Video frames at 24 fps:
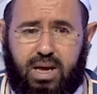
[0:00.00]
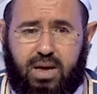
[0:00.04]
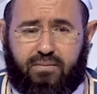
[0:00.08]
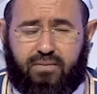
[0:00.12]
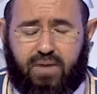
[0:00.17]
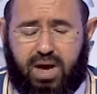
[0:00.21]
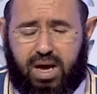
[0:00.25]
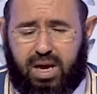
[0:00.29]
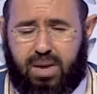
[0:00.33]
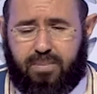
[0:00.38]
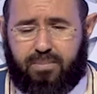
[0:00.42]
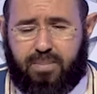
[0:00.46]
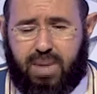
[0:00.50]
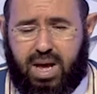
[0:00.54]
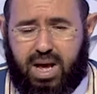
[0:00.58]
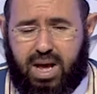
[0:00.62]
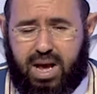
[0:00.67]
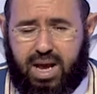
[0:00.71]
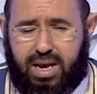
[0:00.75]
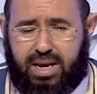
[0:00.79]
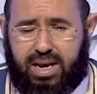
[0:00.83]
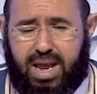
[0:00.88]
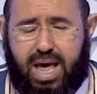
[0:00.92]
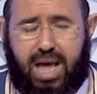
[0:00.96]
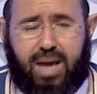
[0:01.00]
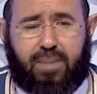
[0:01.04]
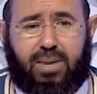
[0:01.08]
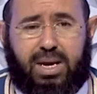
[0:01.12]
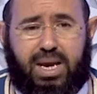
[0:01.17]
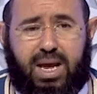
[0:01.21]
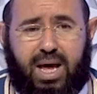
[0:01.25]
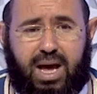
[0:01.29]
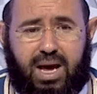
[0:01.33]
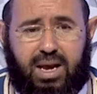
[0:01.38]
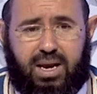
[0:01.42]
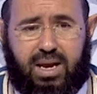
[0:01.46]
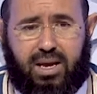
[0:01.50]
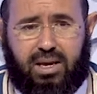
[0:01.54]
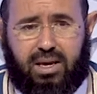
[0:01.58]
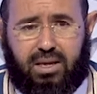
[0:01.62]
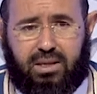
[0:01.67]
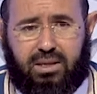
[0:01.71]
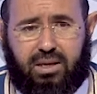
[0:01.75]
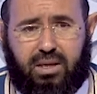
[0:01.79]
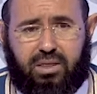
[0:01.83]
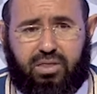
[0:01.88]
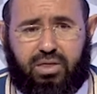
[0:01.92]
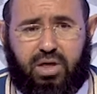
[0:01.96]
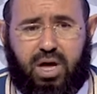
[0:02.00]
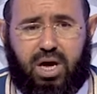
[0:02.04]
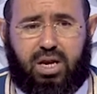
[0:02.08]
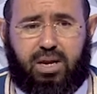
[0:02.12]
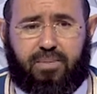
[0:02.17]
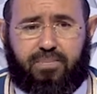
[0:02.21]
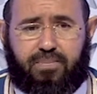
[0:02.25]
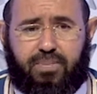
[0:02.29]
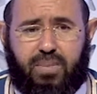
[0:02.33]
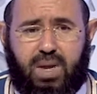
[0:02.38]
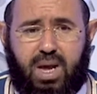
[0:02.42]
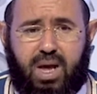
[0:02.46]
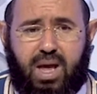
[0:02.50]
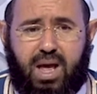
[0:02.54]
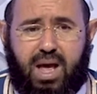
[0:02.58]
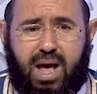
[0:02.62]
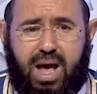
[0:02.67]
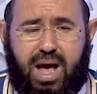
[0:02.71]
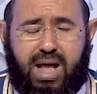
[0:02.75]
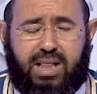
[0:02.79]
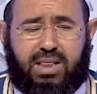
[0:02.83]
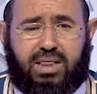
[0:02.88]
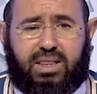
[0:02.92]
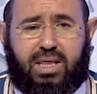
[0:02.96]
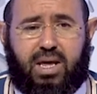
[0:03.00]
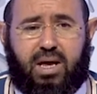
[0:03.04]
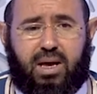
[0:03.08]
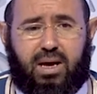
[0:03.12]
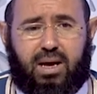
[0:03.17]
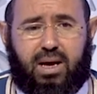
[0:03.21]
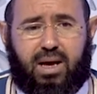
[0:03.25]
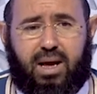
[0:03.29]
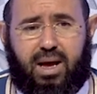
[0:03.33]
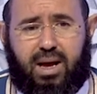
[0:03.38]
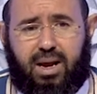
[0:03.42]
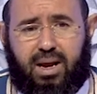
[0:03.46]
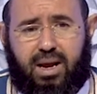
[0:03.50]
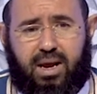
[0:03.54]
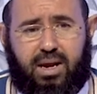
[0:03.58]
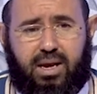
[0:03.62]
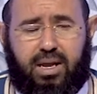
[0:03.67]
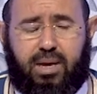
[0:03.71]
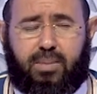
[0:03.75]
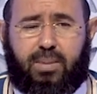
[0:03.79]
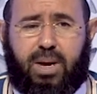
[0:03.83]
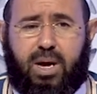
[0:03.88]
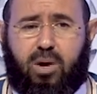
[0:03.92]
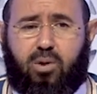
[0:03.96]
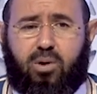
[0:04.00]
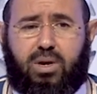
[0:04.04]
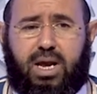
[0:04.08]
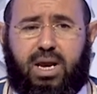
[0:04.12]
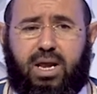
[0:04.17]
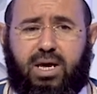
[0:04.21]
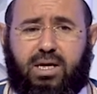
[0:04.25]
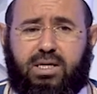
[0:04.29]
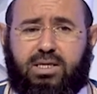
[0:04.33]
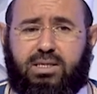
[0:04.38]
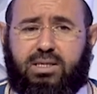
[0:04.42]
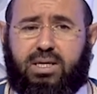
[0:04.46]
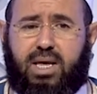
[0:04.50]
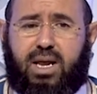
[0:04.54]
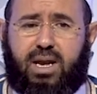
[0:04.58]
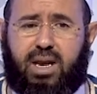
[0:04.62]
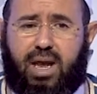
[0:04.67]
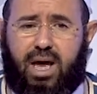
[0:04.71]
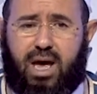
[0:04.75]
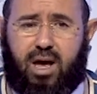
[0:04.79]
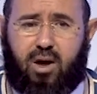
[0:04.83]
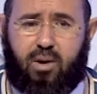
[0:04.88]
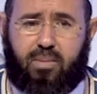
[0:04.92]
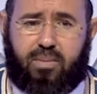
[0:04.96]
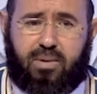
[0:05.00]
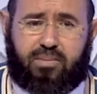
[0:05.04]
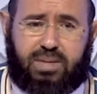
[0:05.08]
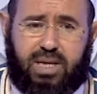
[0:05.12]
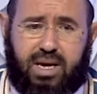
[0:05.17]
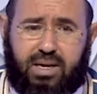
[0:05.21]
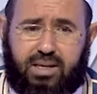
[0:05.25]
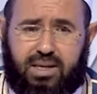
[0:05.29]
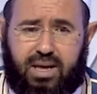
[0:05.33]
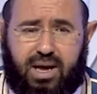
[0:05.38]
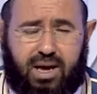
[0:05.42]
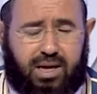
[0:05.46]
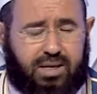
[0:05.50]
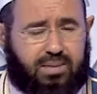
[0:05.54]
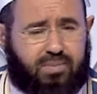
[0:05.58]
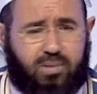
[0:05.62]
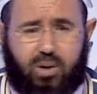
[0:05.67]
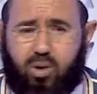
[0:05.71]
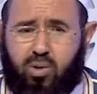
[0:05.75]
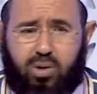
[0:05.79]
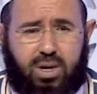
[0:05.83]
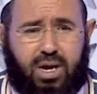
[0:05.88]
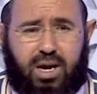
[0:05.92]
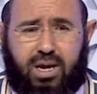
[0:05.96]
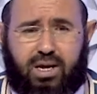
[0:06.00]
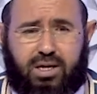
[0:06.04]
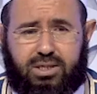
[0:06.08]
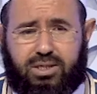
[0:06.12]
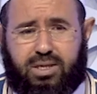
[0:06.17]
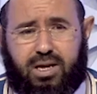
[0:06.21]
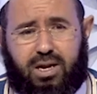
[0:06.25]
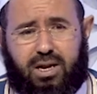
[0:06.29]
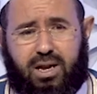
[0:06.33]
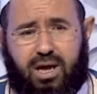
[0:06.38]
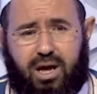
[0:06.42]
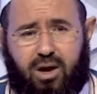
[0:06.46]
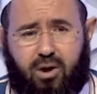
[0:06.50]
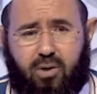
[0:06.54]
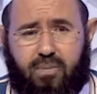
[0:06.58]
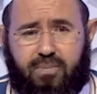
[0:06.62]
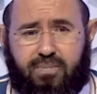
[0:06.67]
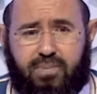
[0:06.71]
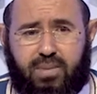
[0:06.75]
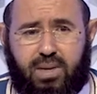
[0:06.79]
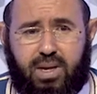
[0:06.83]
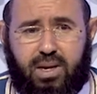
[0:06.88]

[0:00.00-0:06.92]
فإما أن نحمل على يد الظالم حتى احنا ما قلنا لكش طلعهم انت داعش ما قلنا لكش طلعهم